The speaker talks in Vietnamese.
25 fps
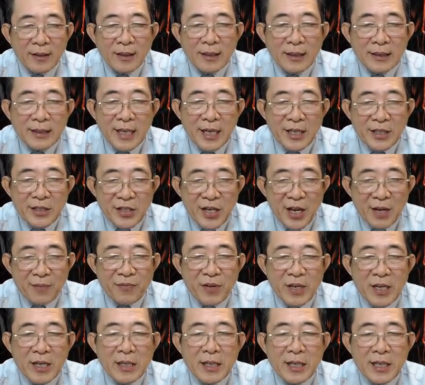nhìn về
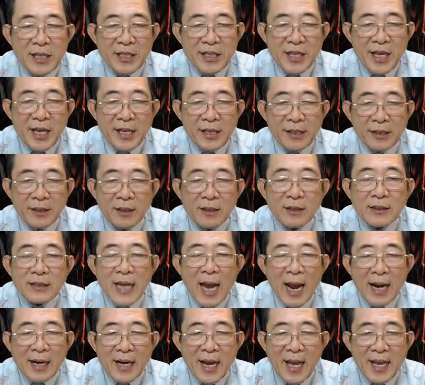phía Liên Nhi,
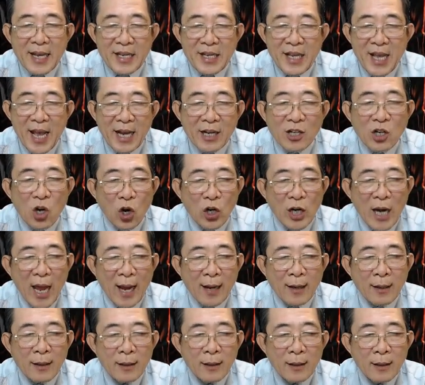trang đầy vẻ lo lắng.